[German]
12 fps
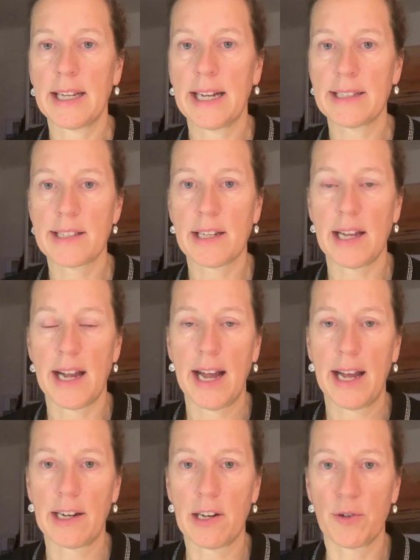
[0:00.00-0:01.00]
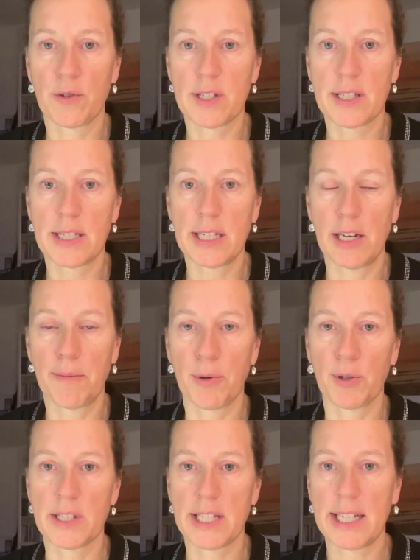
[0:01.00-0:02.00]
ganz klar Handlungsziele,
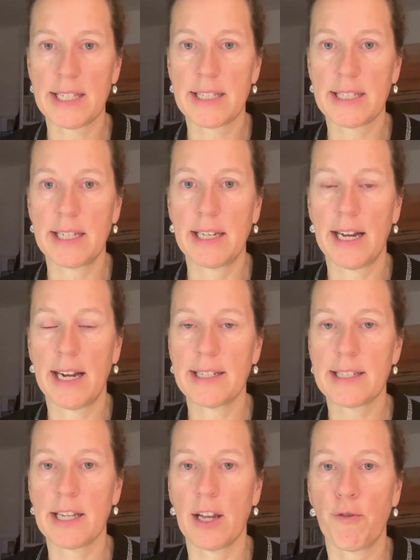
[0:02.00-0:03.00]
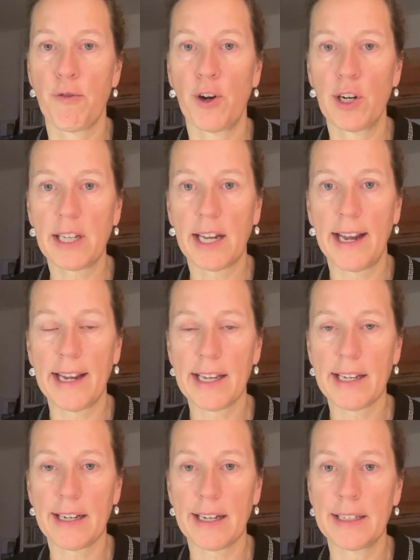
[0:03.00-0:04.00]
Prozessziele als die
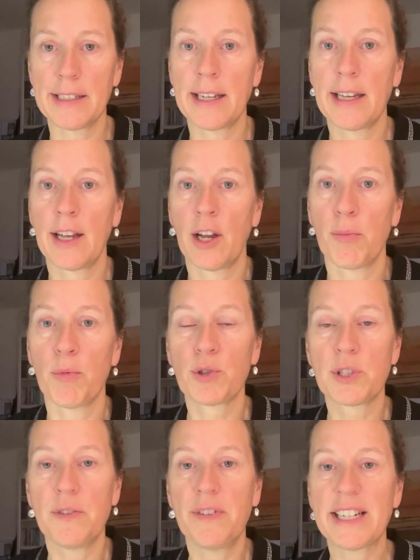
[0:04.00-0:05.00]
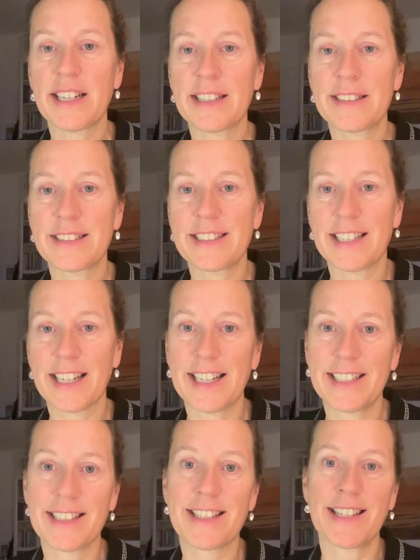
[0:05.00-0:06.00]
erfolgreicheren,
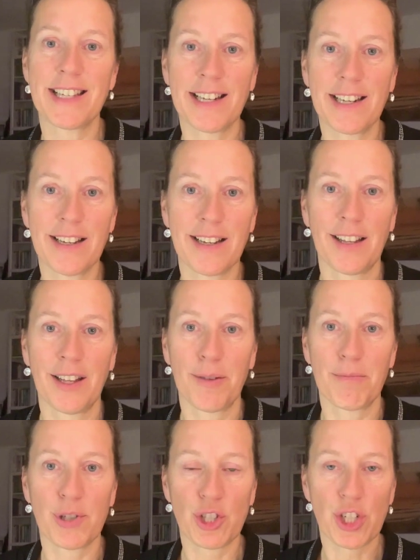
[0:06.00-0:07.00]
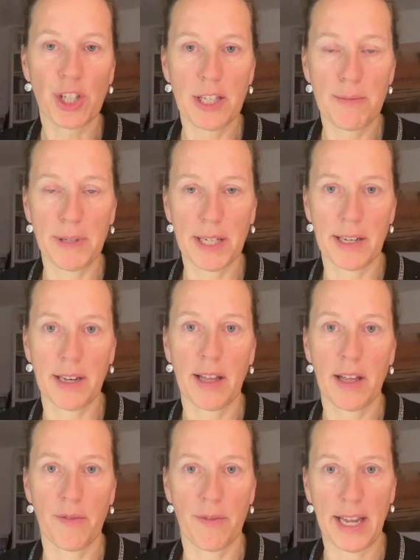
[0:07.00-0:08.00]
motivierenderen Ziele
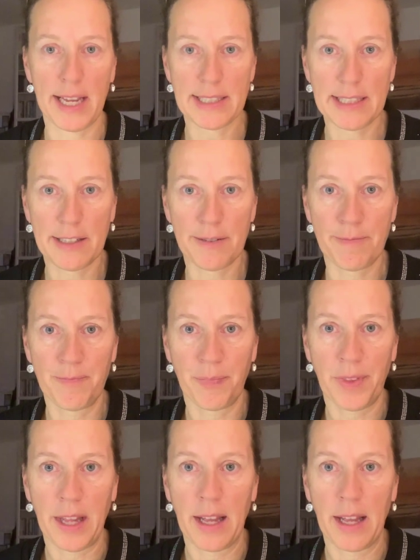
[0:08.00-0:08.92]
beschrieben werden.